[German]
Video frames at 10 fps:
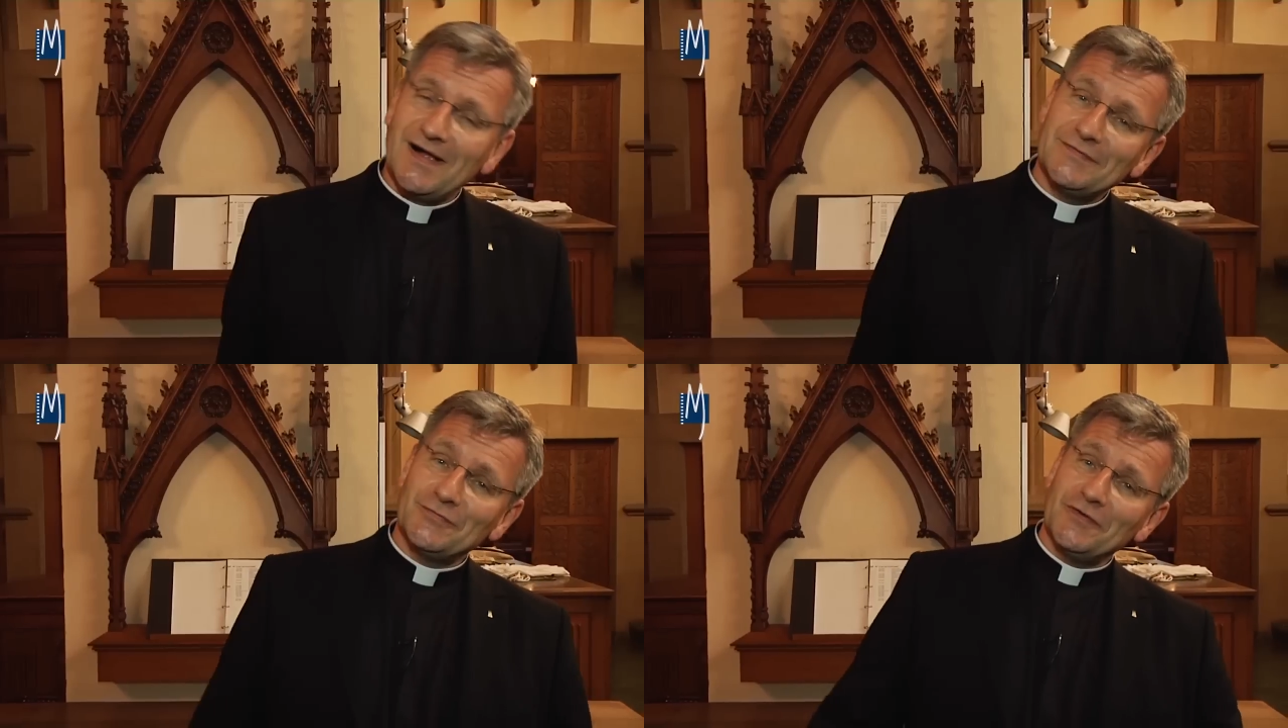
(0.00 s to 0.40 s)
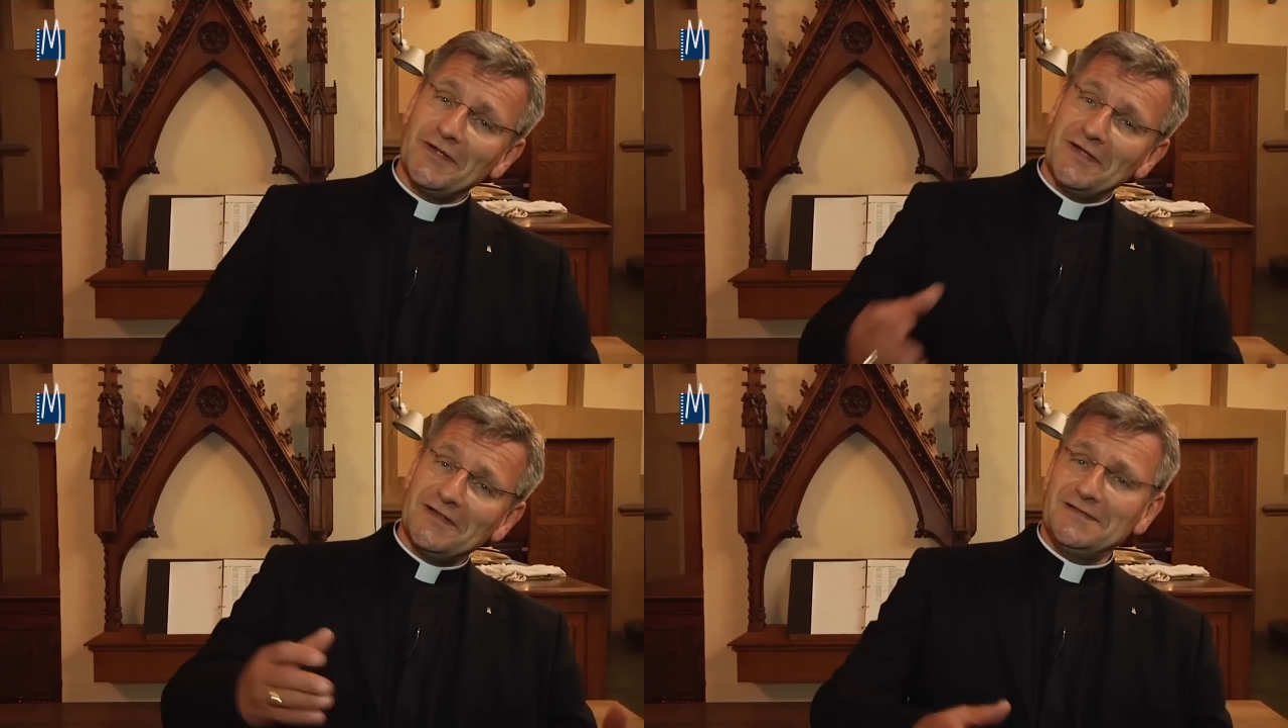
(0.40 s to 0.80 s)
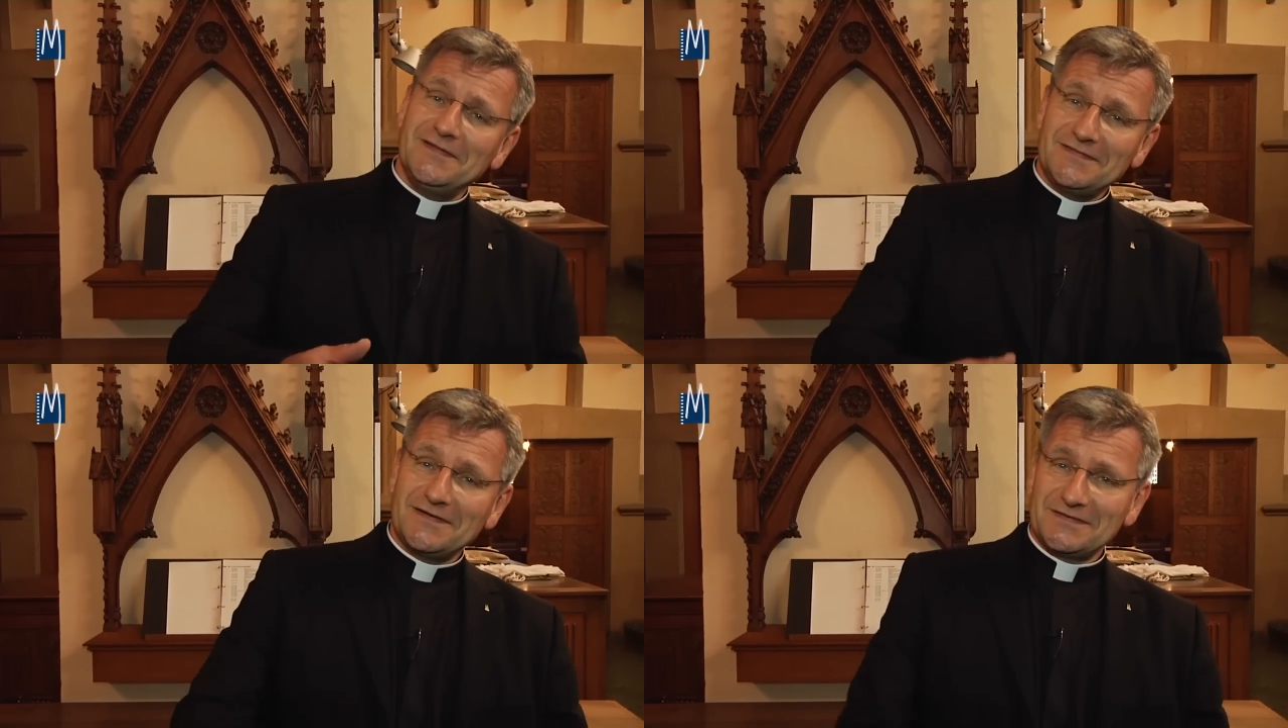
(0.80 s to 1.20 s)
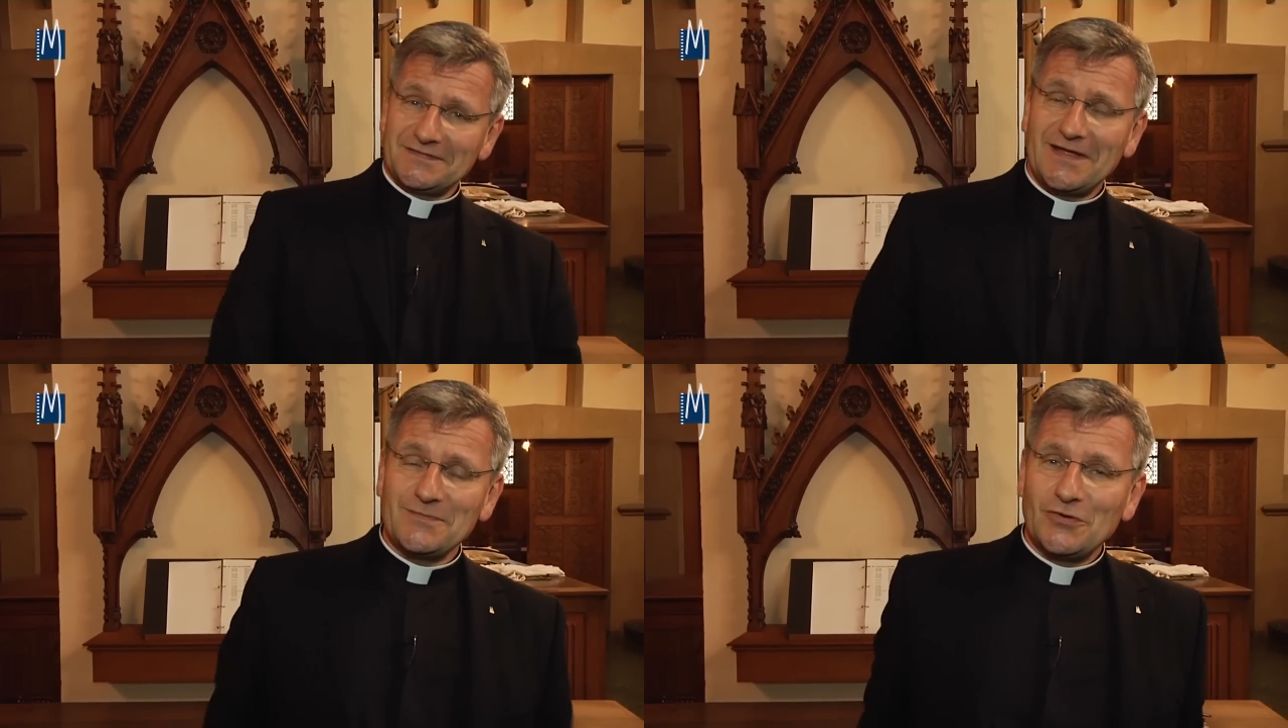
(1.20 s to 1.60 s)
Also die
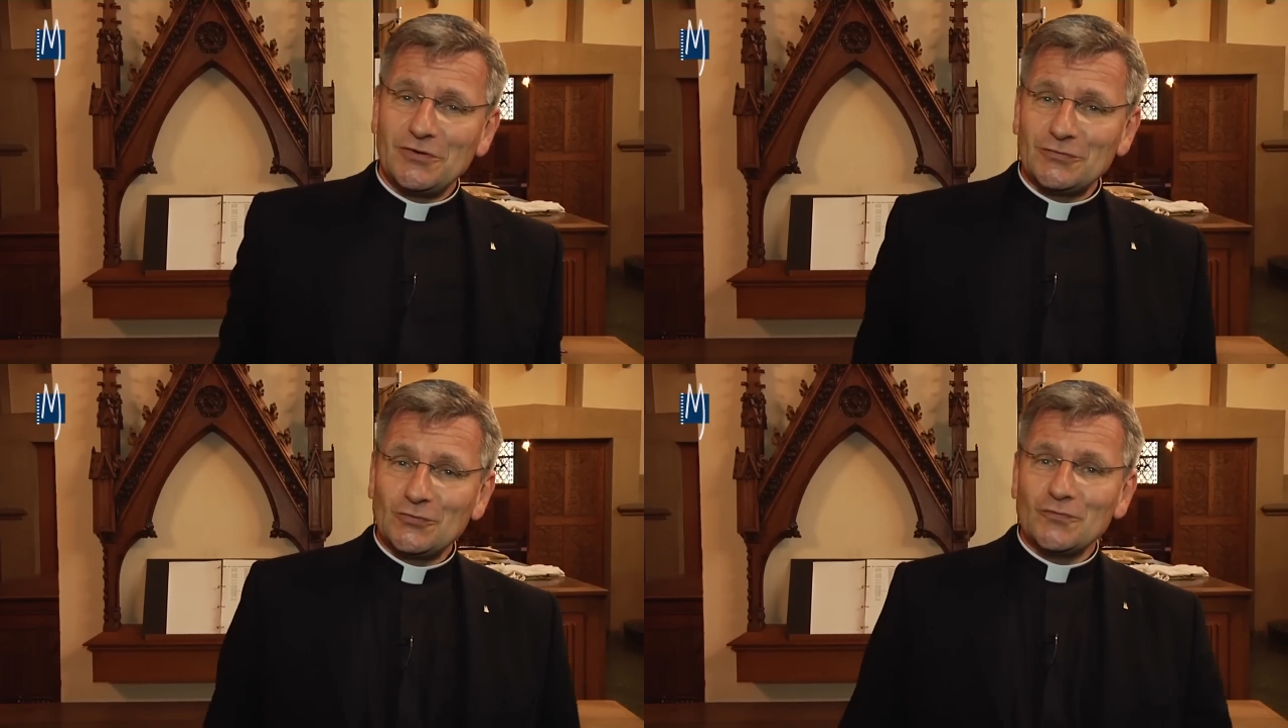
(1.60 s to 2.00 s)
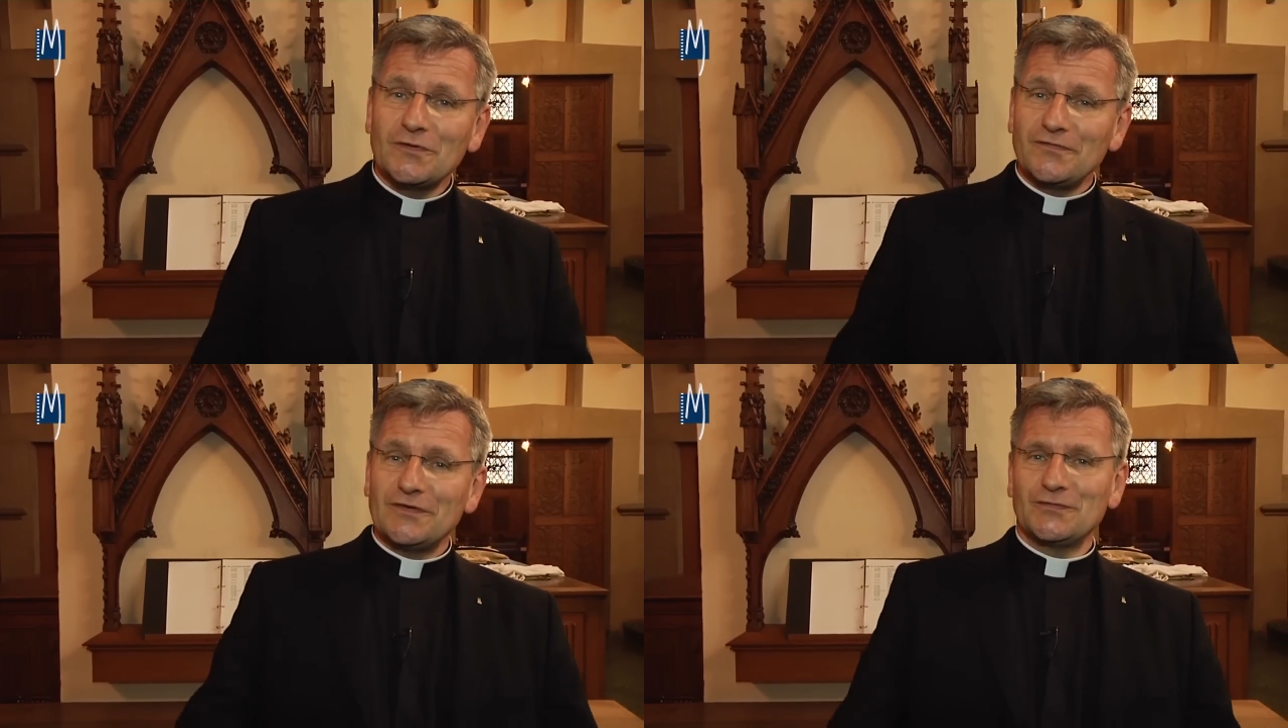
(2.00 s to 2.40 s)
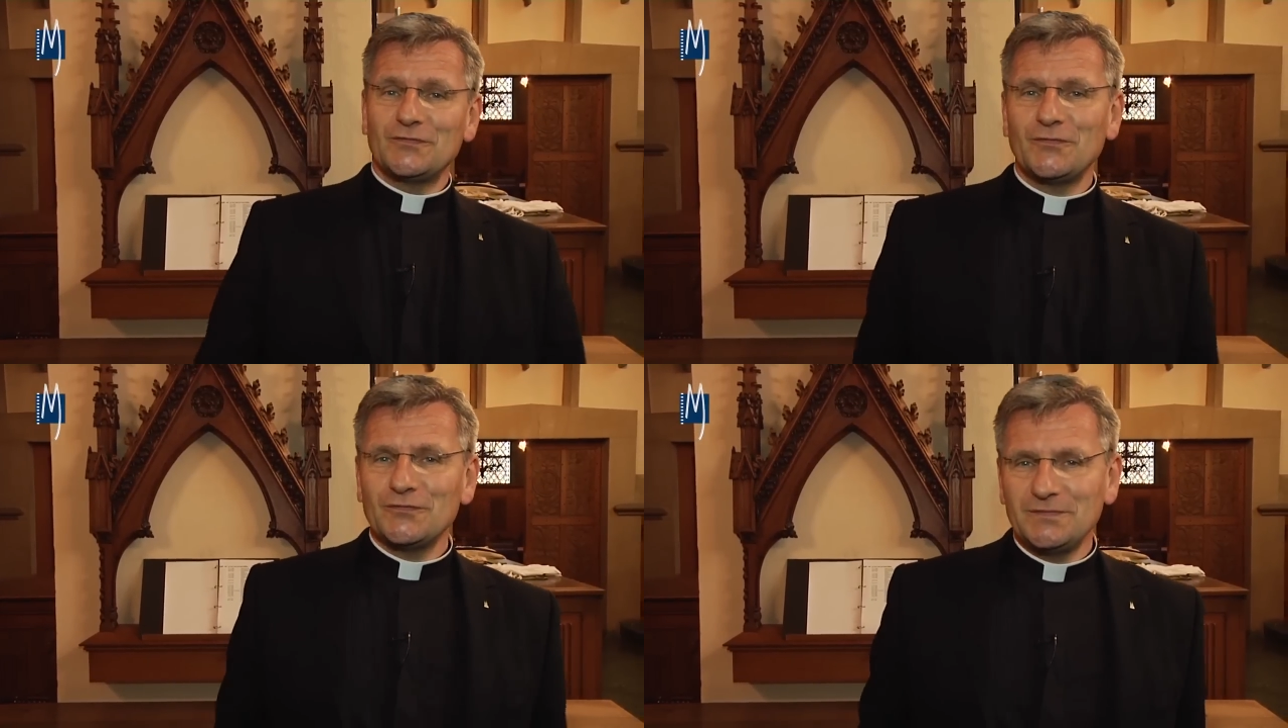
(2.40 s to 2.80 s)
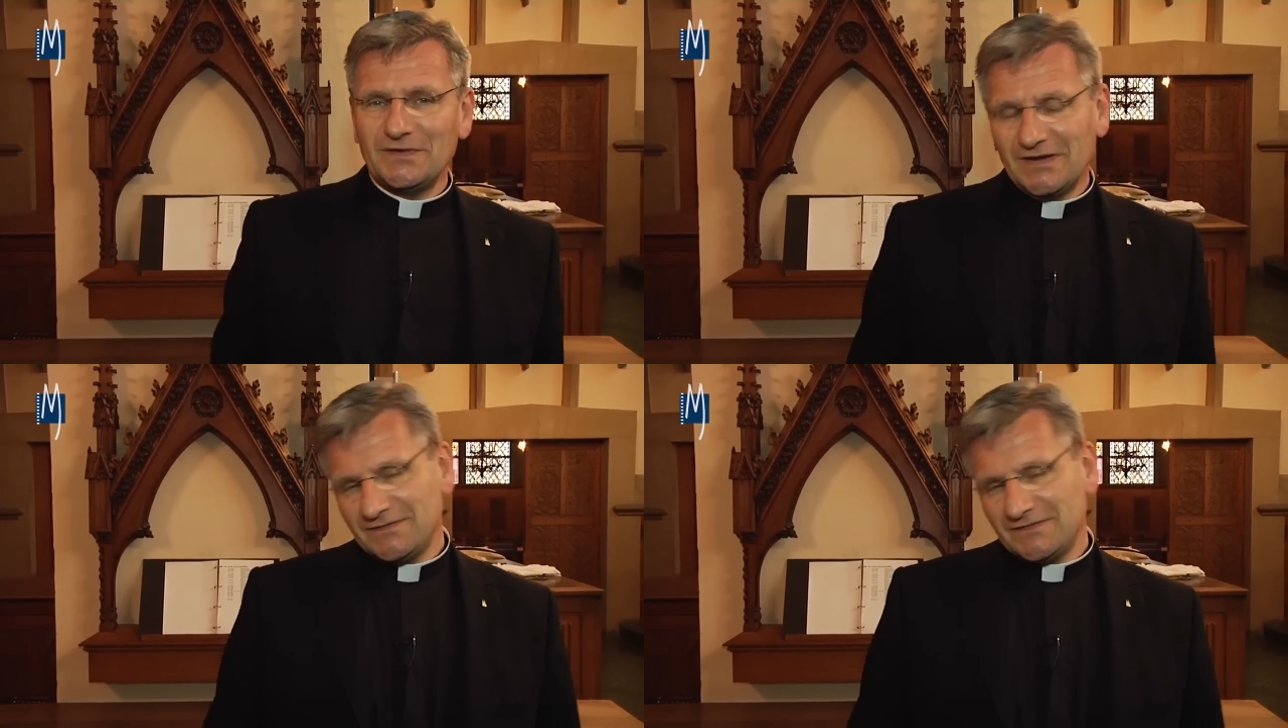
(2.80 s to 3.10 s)
Sakristei im Kölner Dom ungefähr so groß wie die